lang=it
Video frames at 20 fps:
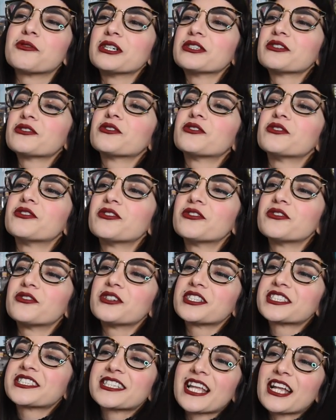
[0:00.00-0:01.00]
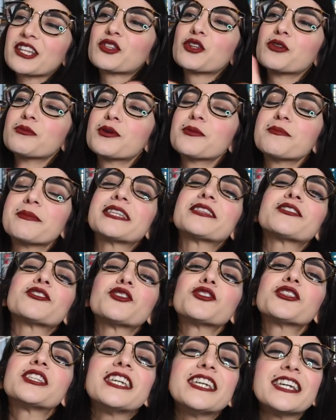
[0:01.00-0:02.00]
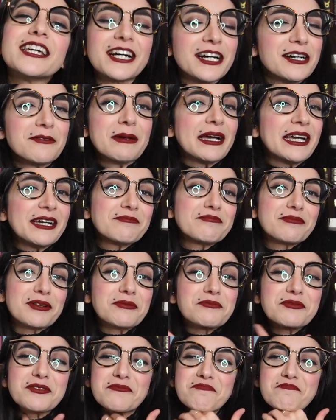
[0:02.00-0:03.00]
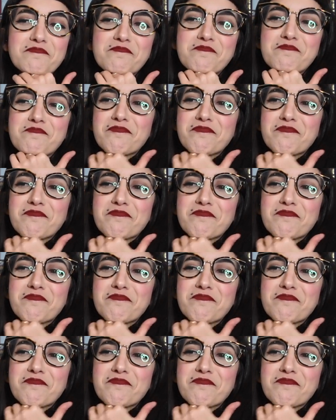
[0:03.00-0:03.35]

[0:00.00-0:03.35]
quando è stato il momento di, a me proprio